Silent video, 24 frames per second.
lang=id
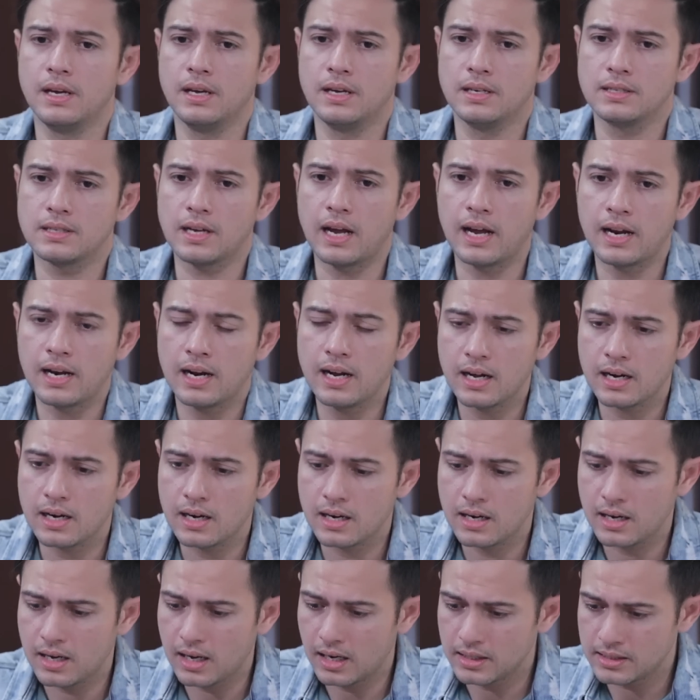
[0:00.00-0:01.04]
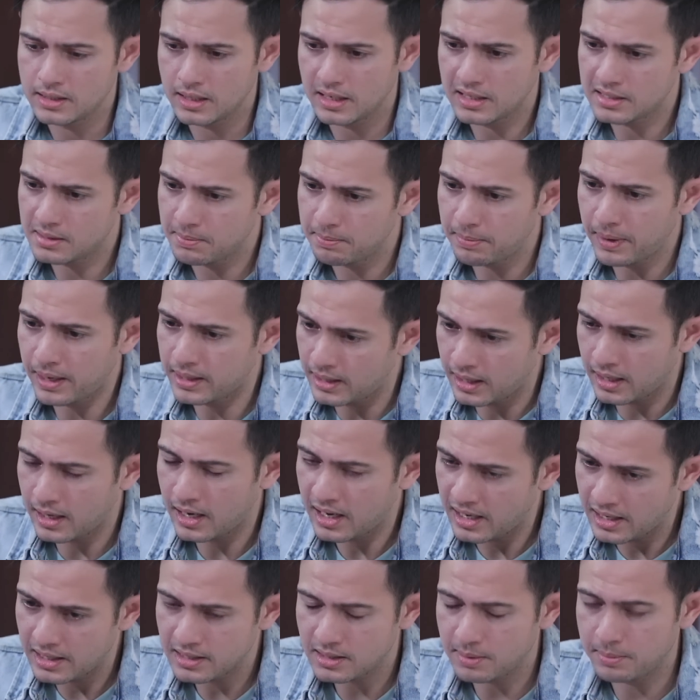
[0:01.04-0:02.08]
sekarang karena dikasih kesempatan
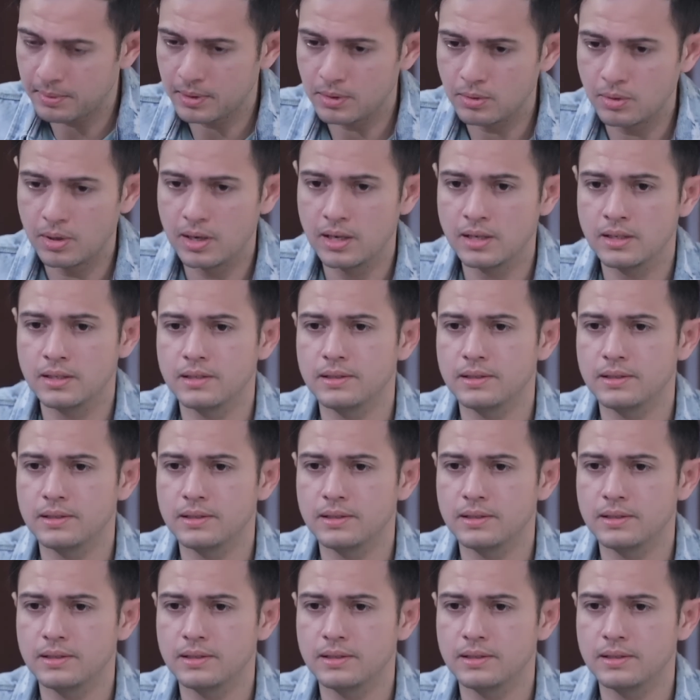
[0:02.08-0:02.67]
lagi sama Tuhan